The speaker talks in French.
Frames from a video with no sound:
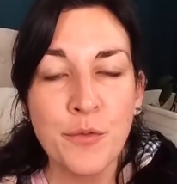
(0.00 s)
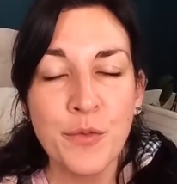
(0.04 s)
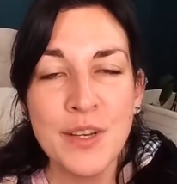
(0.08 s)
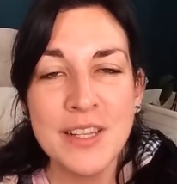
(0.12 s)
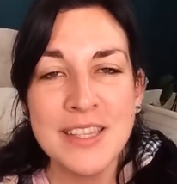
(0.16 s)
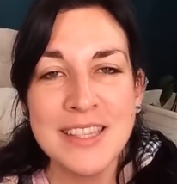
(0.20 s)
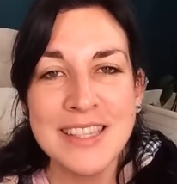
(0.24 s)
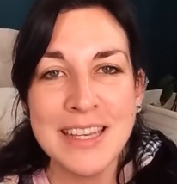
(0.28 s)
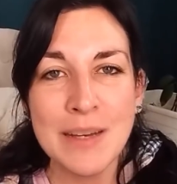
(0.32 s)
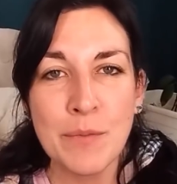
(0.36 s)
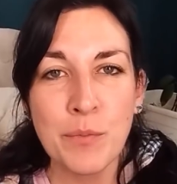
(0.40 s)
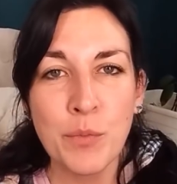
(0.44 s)

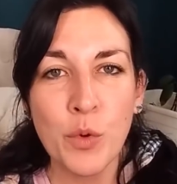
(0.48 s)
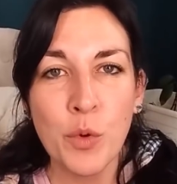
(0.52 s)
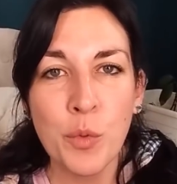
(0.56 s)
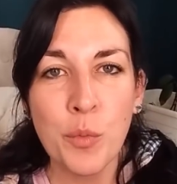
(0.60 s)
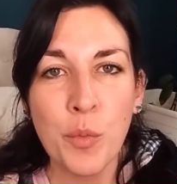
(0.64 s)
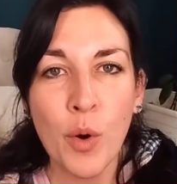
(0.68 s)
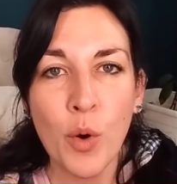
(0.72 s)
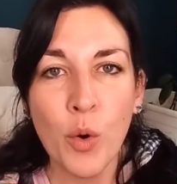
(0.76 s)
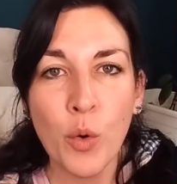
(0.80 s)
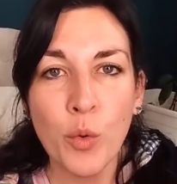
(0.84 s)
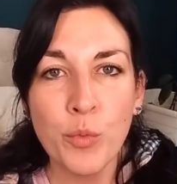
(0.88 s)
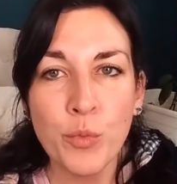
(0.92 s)
Faites
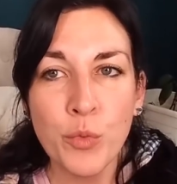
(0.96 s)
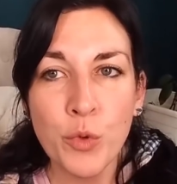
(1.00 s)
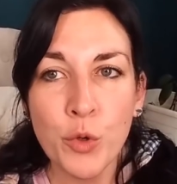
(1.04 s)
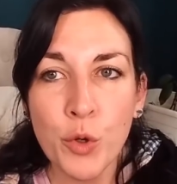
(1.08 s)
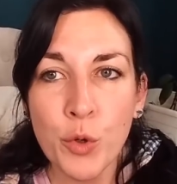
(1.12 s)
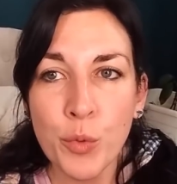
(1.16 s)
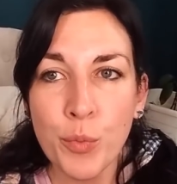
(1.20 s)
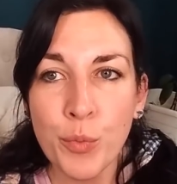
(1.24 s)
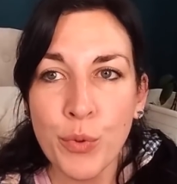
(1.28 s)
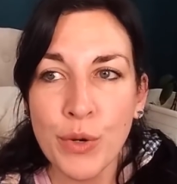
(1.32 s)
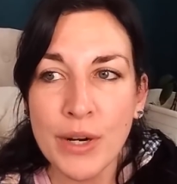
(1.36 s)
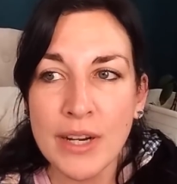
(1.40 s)
simplement au
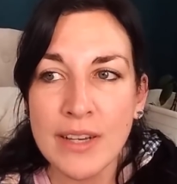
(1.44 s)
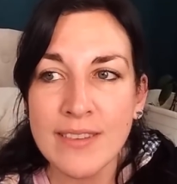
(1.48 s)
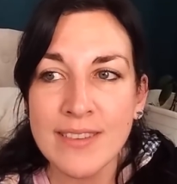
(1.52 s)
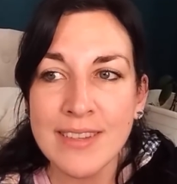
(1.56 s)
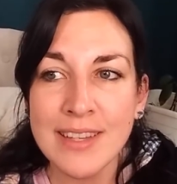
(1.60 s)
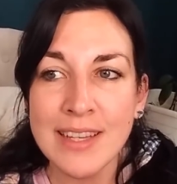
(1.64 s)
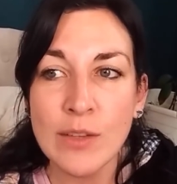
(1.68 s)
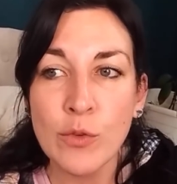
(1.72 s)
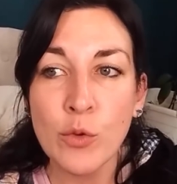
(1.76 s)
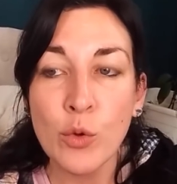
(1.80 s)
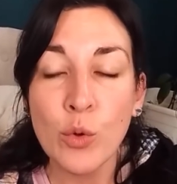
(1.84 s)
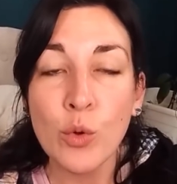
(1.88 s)
mieux pour
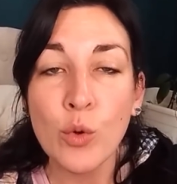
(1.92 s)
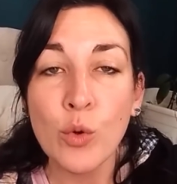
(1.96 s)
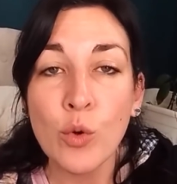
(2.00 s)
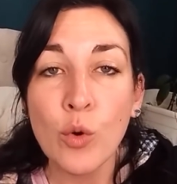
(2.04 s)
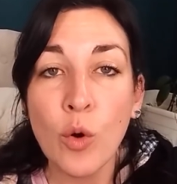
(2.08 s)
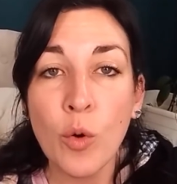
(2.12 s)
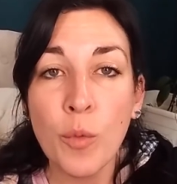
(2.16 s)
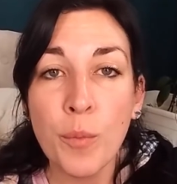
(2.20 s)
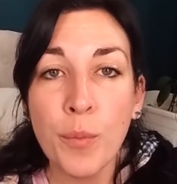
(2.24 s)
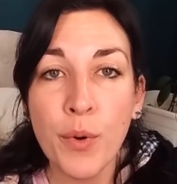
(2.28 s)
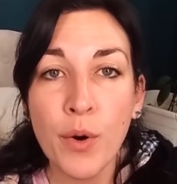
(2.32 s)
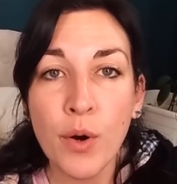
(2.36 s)
essayer de
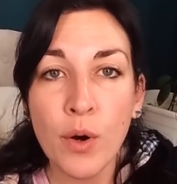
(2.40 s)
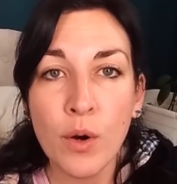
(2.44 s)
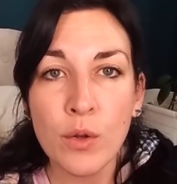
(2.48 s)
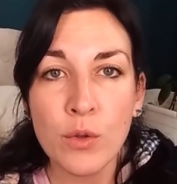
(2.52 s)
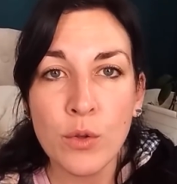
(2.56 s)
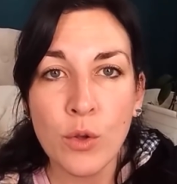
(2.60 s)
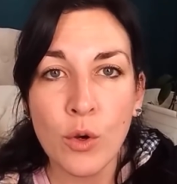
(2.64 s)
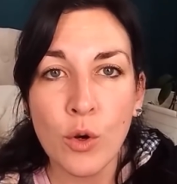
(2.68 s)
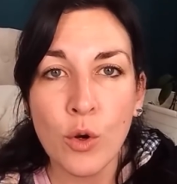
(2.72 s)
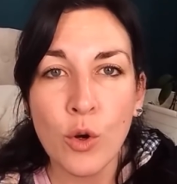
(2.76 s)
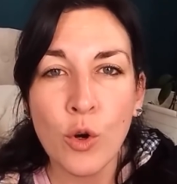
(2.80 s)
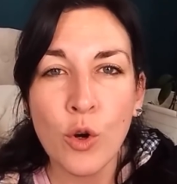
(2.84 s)

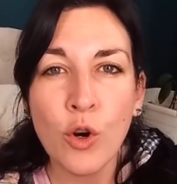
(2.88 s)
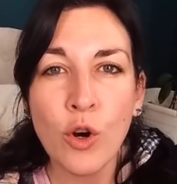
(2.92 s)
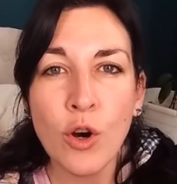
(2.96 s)
comprendre